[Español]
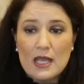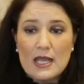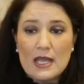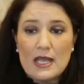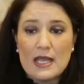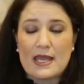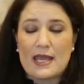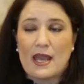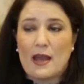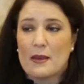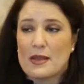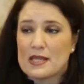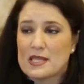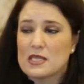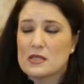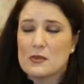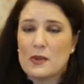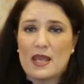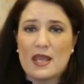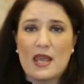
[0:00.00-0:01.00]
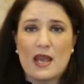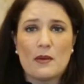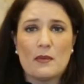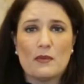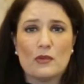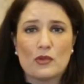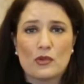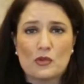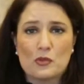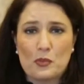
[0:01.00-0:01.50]
y que a veces
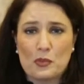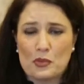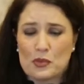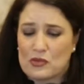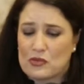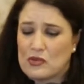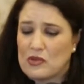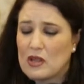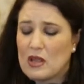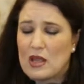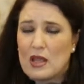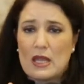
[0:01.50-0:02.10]
vayamos pues